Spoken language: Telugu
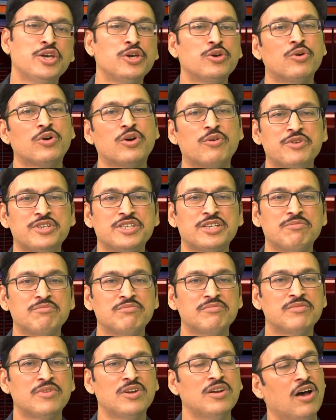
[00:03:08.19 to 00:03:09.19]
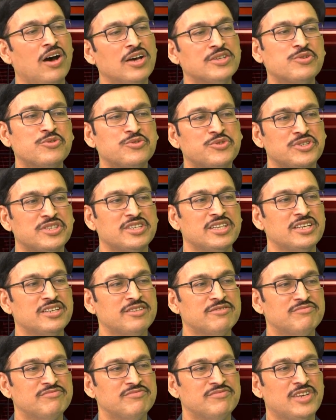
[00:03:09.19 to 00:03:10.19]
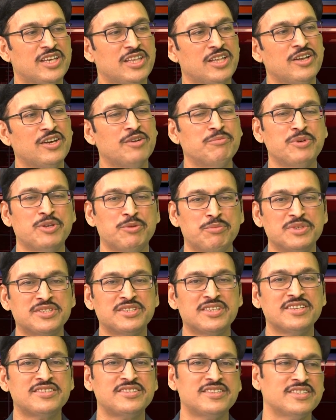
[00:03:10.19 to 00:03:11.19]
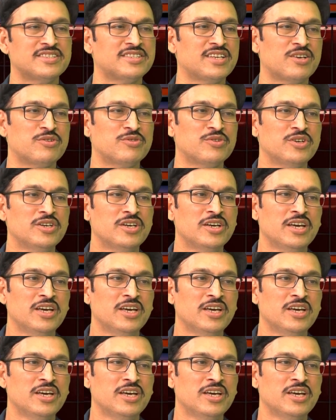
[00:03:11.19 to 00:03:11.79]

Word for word: ఇంకొక విషయం లాస్ వచ్చింది ఏదైనా మీరు బిజినెస్ చేశారు